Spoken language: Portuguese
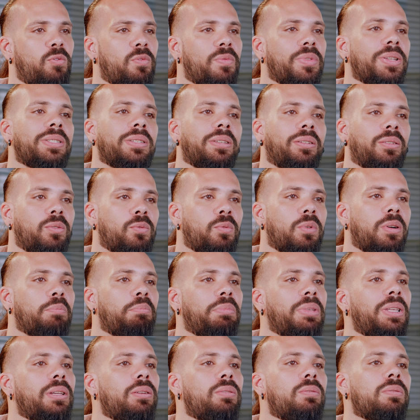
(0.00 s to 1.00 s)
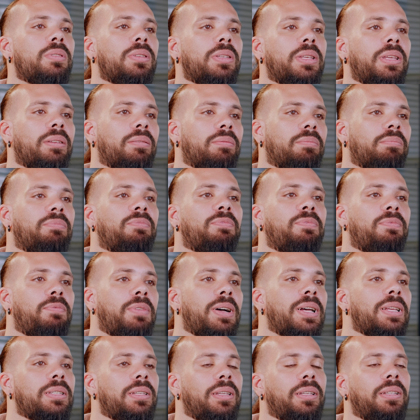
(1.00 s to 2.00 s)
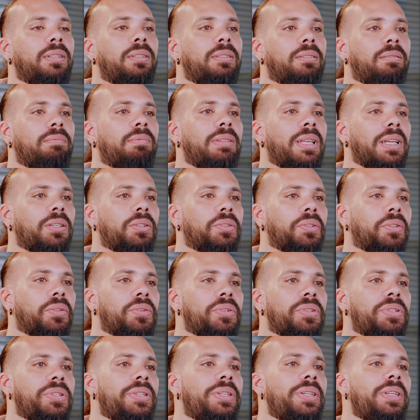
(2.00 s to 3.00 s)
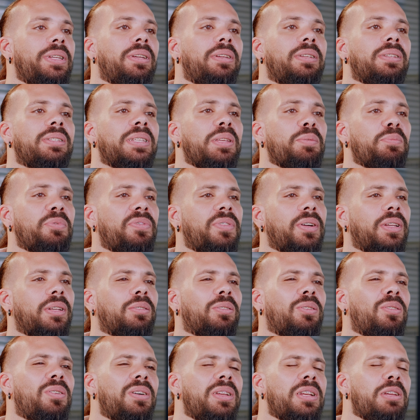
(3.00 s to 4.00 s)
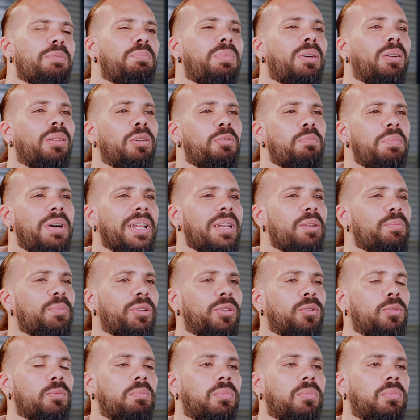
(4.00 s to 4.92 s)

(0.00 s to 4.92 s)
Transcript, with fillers: conversando com amigos que fazem tecnologia, eles sempre falam, olha, Paulo, é uma área muito